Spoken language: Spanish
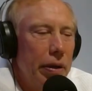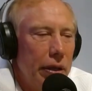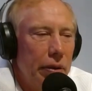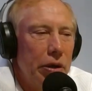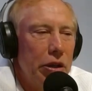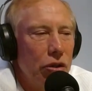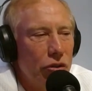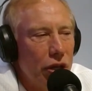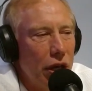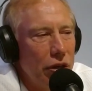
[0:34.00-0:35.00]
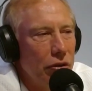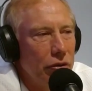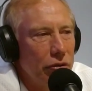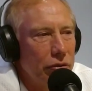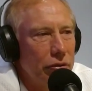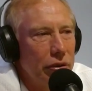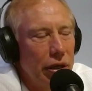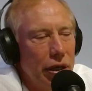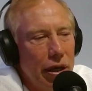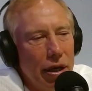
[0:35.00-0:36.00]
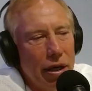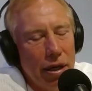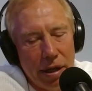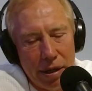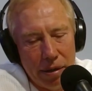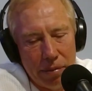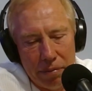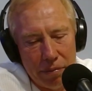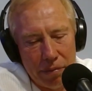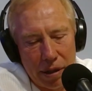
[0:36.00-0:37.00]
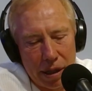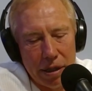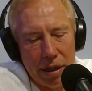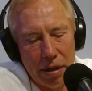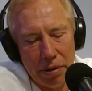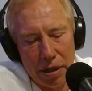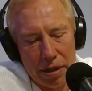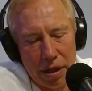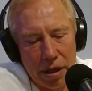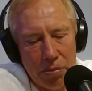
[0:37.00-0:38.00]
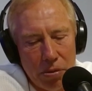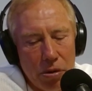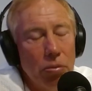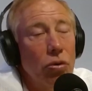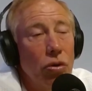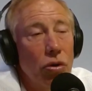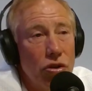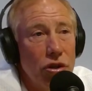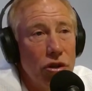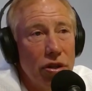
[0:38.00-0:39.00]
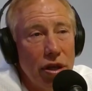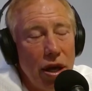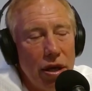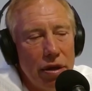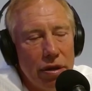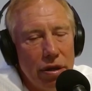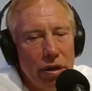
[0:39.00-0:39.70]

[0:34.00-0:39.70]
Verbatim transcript: 22 años. Eh, Argentina venía a ser campeón del mundo en el 86.